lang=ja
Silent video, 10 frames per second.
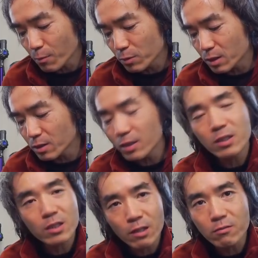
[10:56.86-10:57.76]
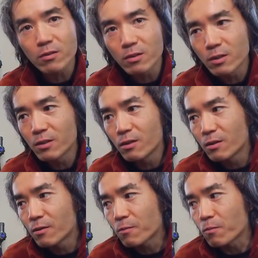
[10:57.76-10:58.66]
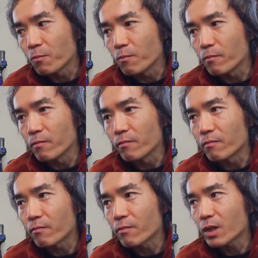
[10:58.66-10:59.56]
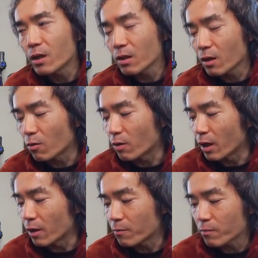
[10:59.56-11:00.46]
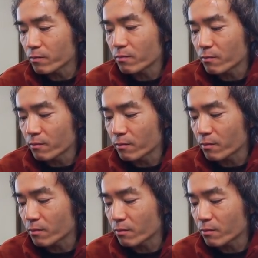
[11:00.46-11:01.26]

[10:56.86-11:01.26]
う全然違ううんなんだろうこれ、うん、